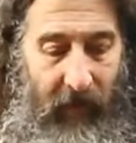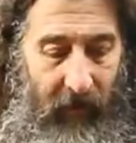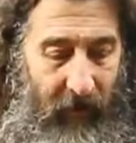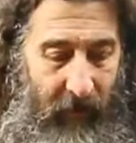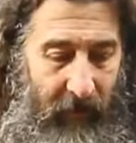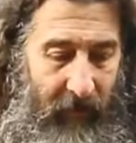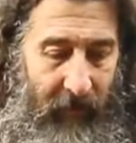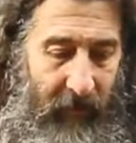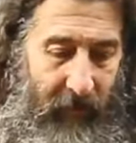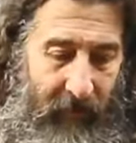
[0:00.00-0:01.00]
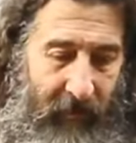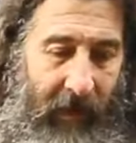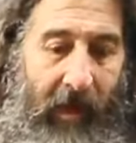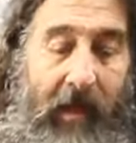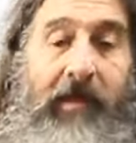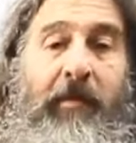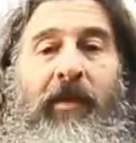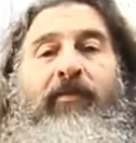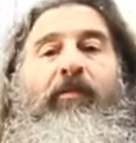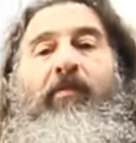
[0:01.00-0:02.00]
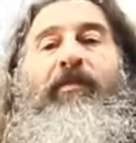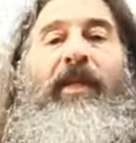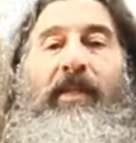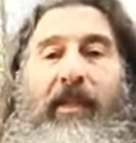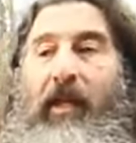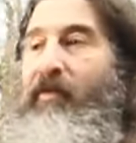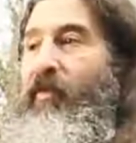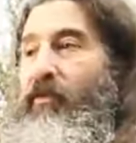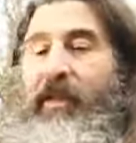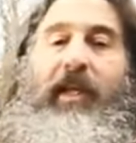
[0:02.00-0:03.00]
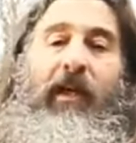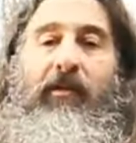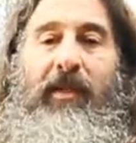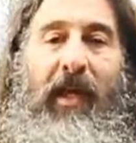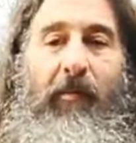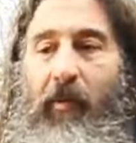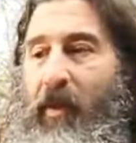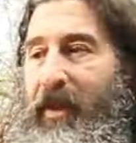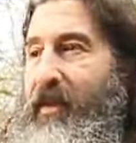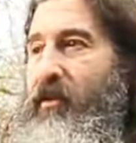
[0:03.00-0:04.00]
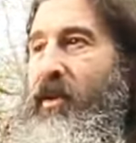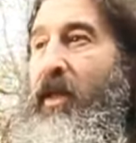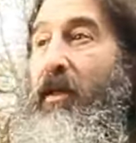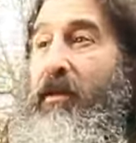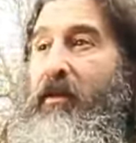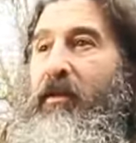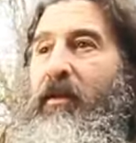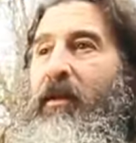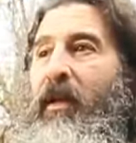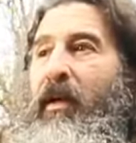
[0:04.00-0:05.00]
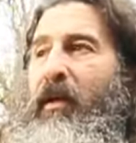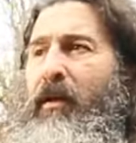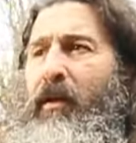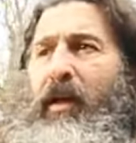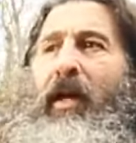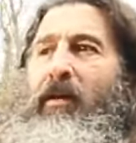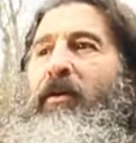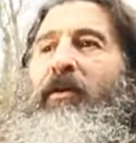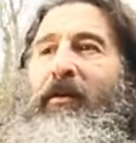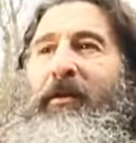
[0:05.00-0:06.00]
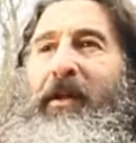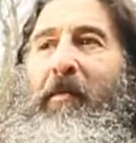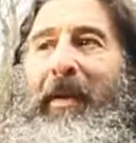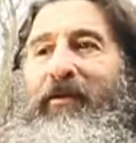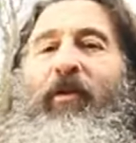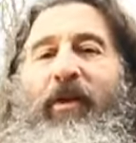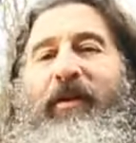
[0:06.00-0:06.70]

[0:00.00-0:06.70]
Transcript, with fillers: euh, à la limite vous pouvez dire la frontière de ça, pour moi c'est de dire attends, là j'aime pas trop,